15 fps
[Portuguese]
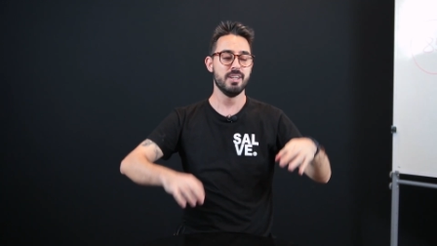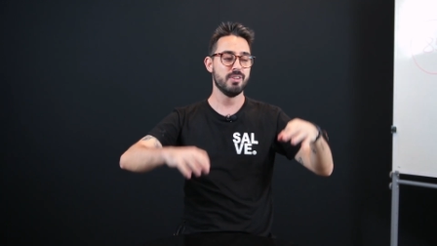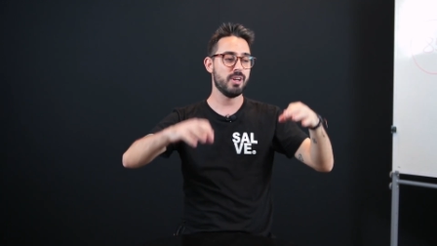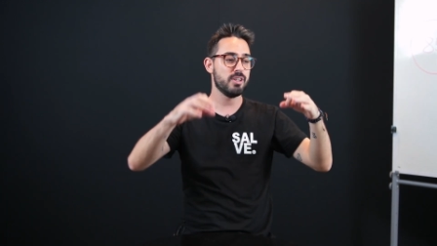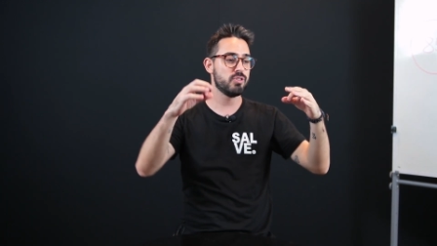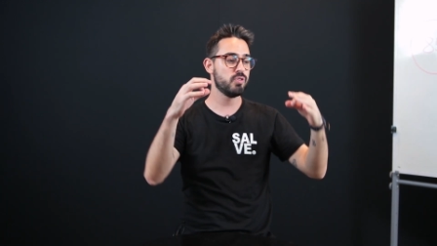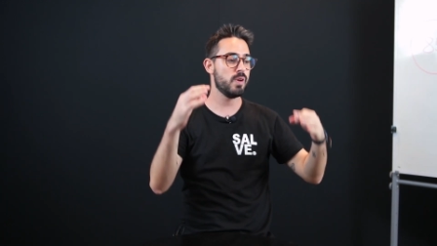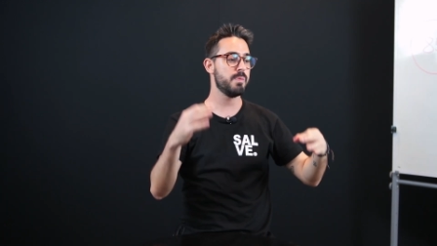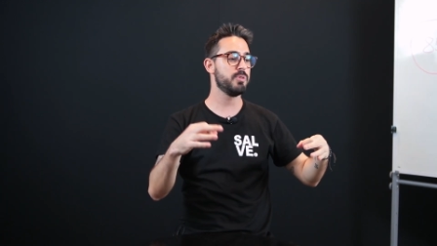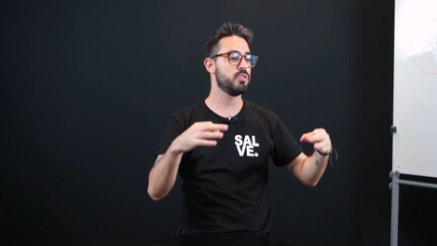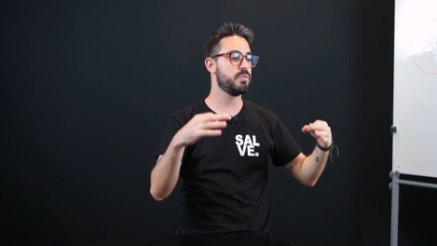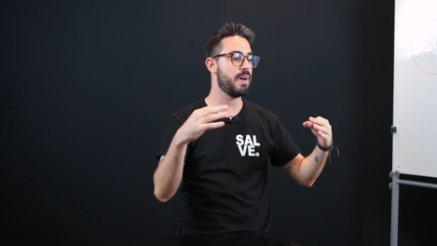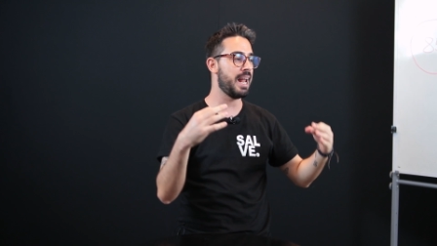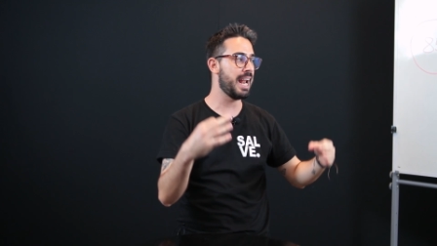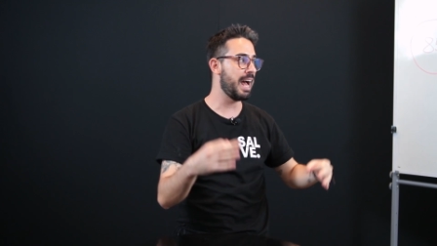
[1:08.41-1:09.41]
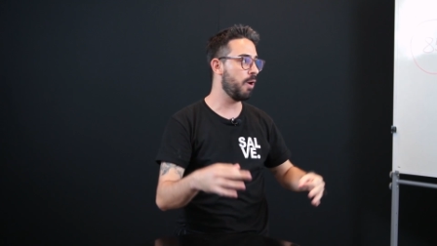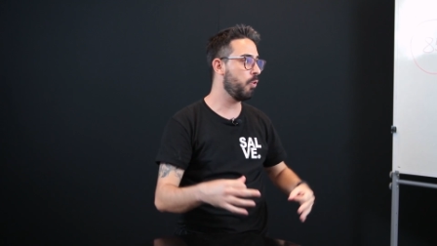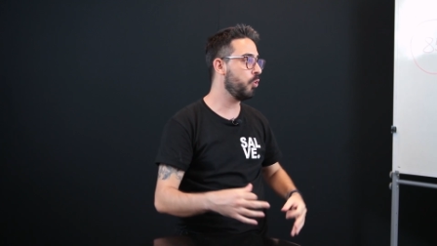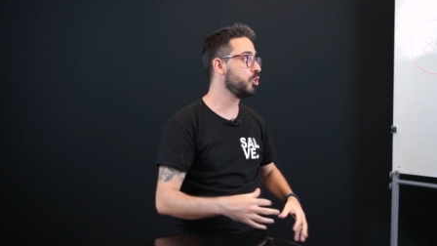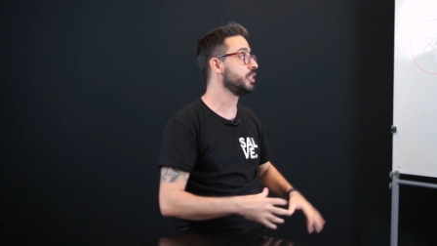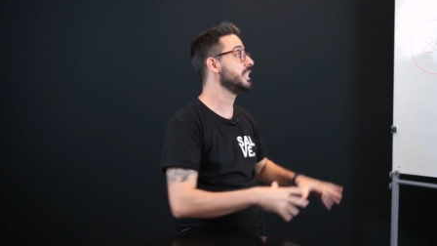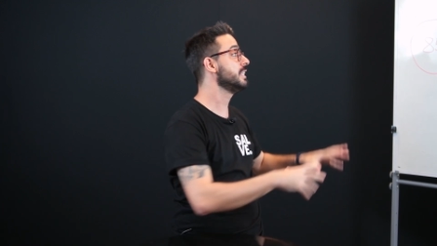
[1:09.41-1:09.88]
Nós vamos falar
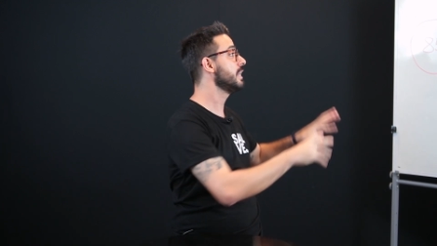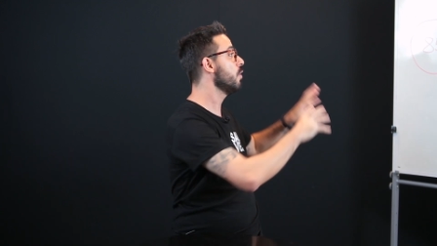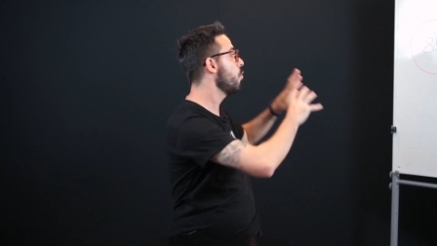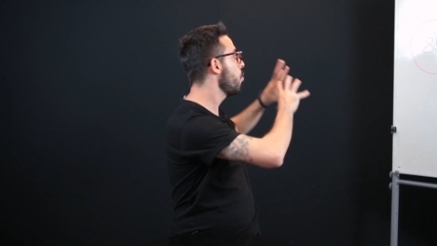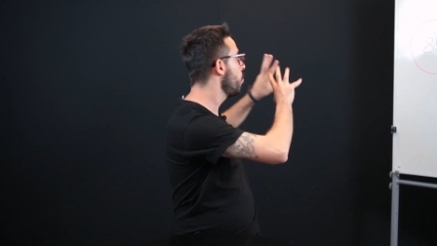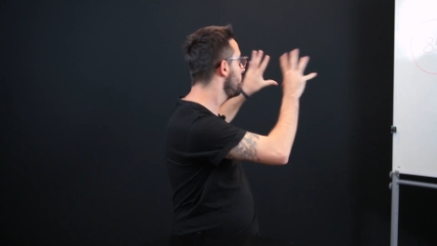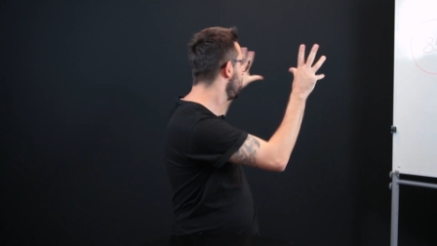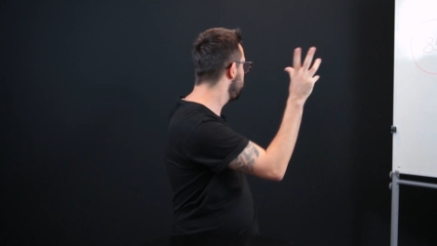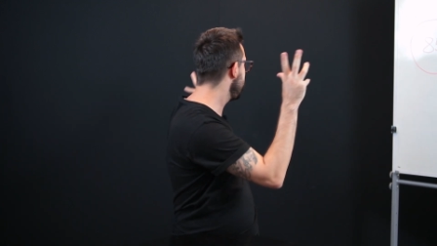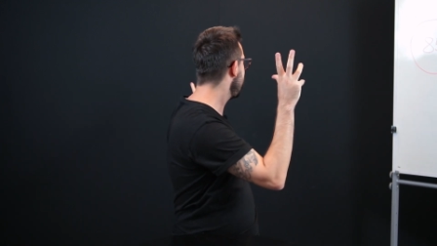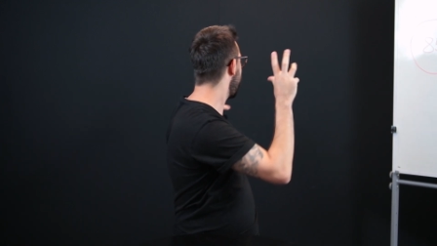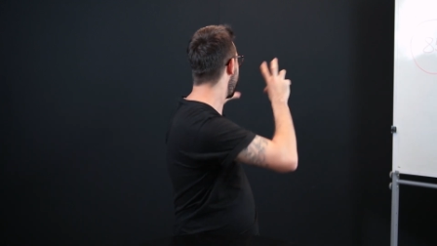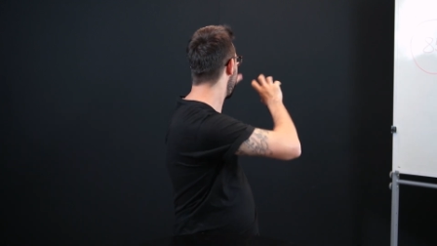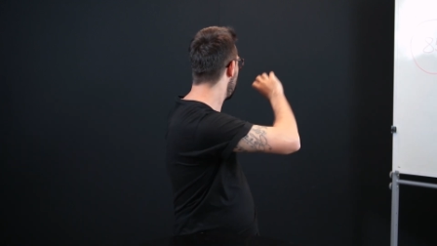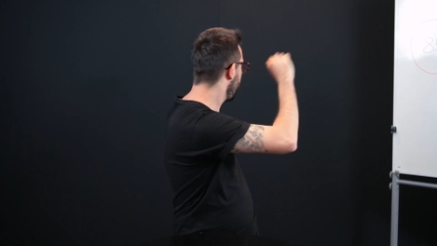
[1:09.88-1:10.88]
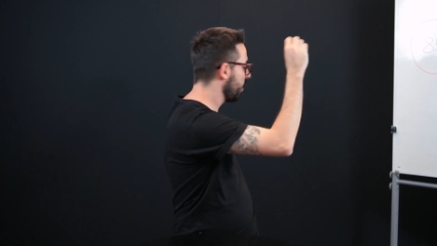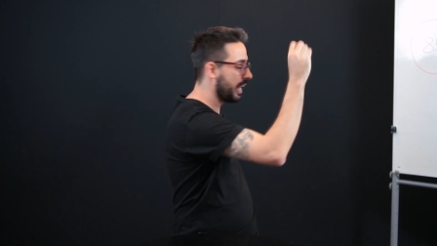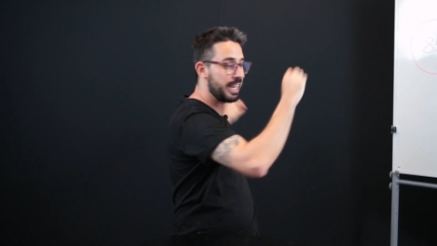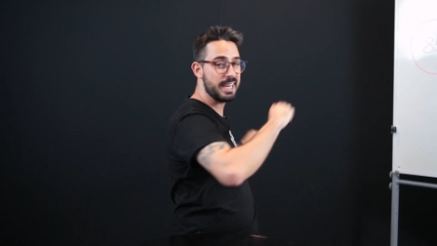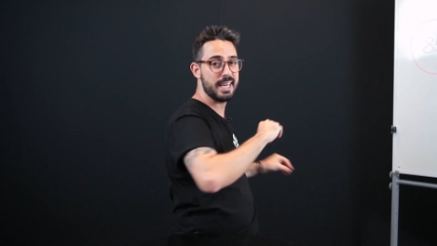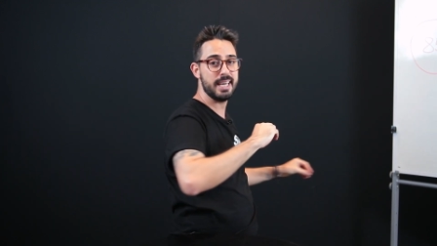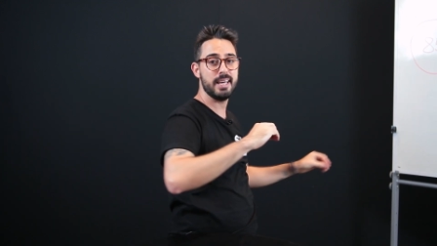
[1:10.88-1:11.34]
hoje, interrompi a aula
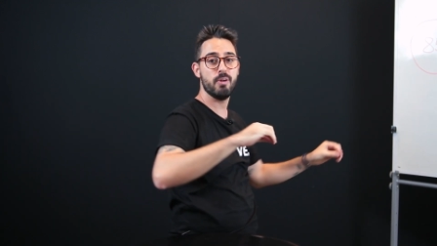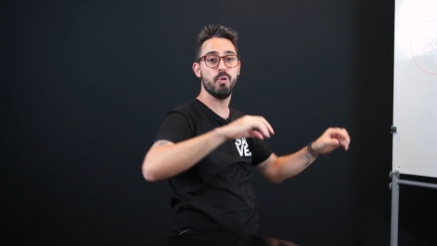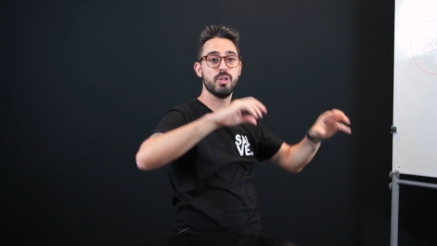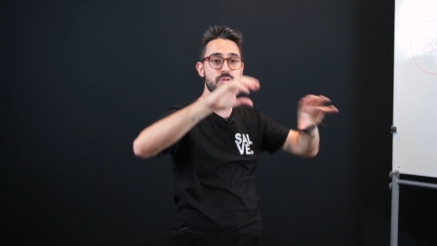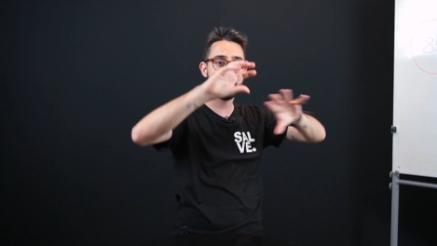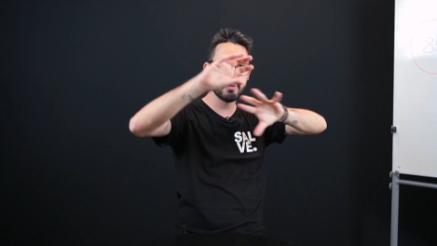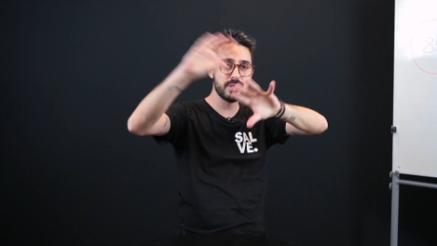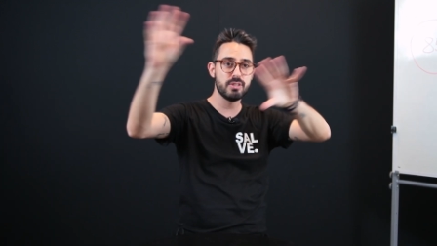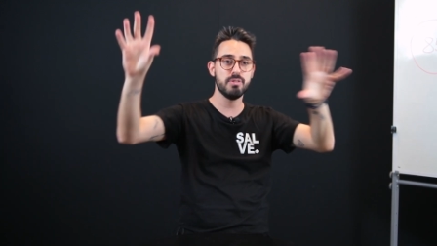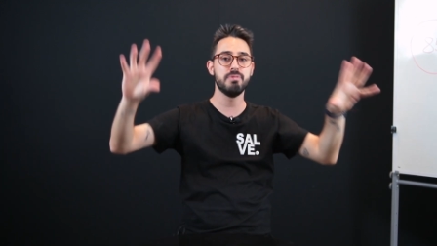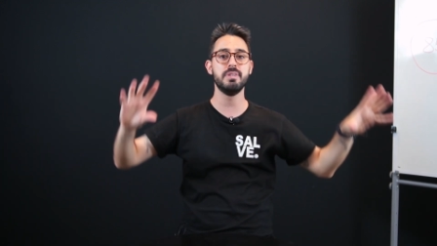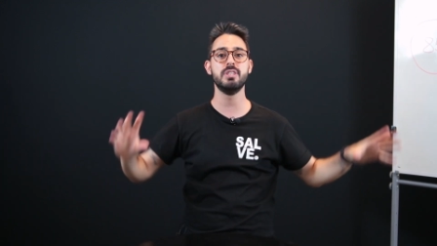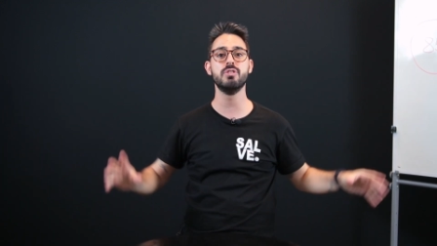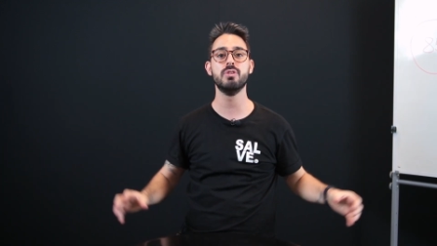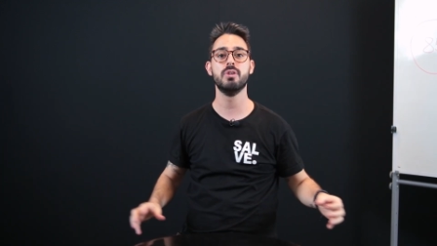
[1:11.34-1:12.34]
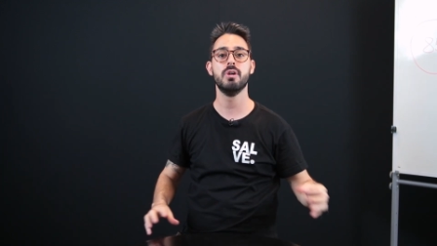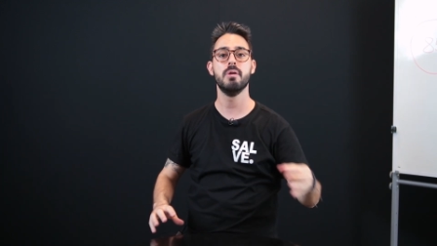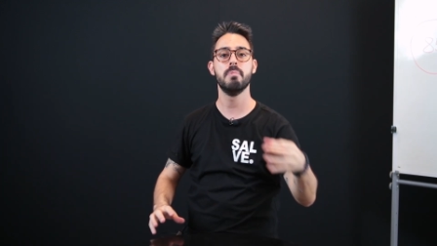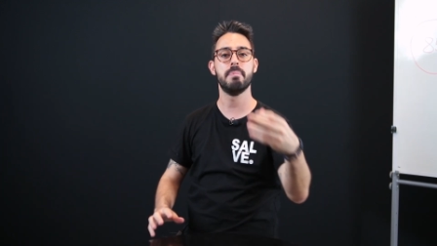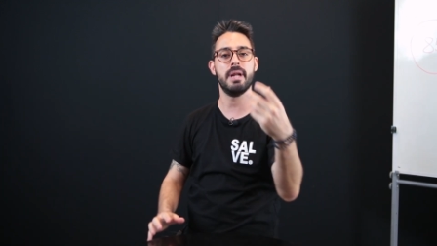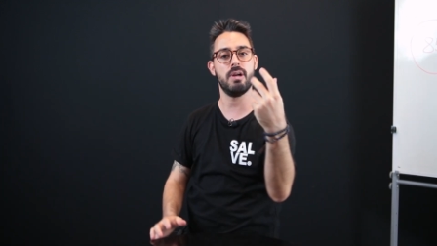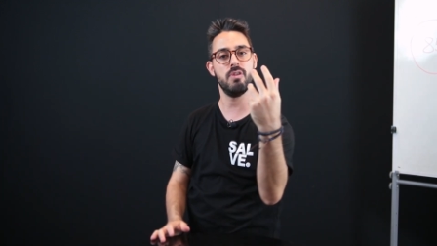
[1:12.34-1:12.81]
aqui, hoje vou fazer um vídeo
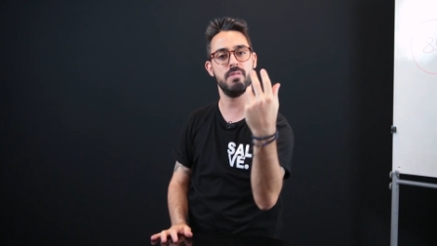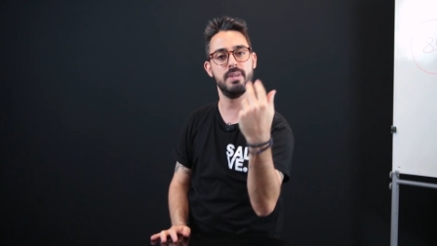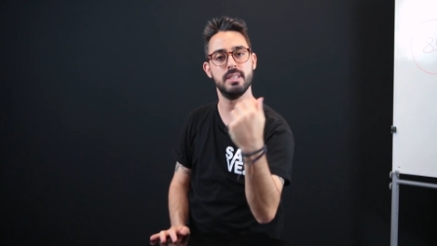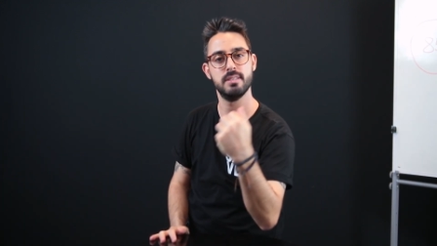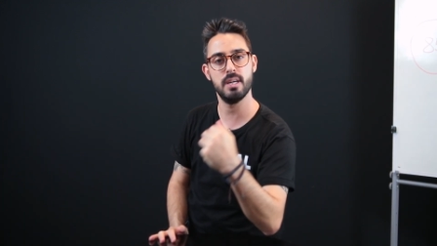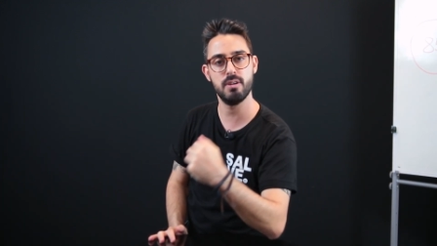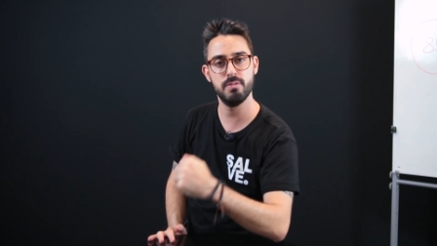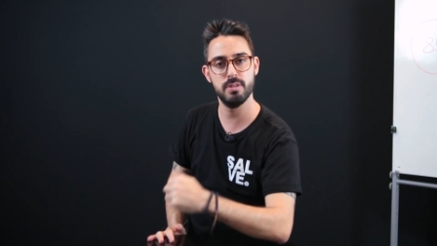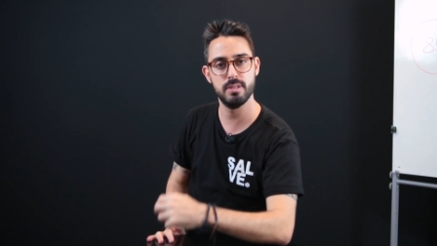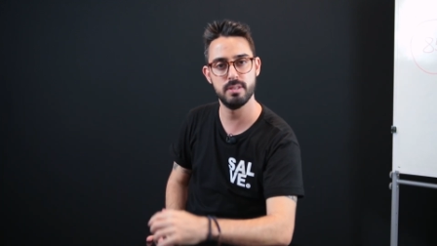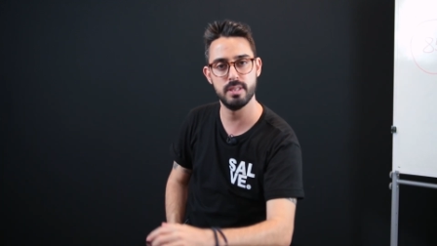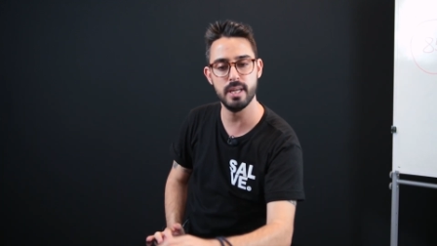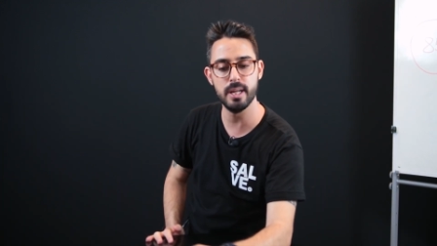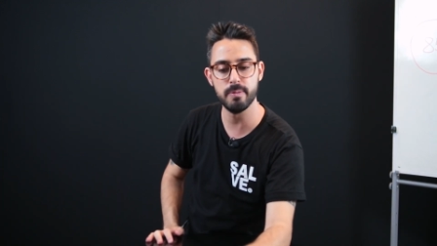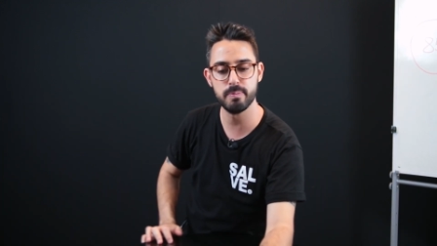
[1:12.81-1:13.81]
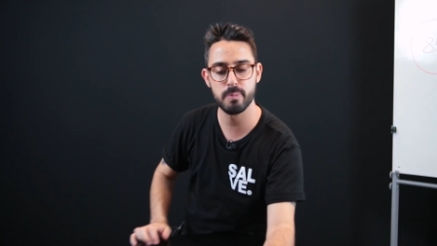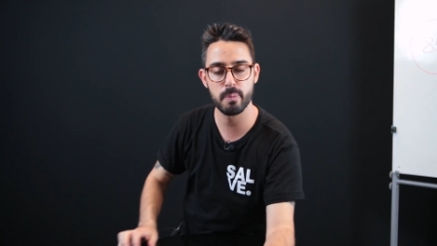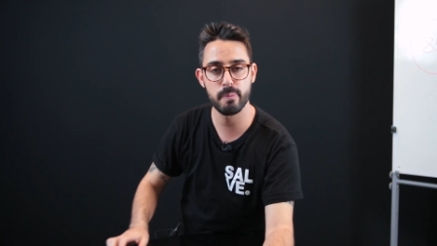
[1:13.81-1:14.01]
para conversar com você.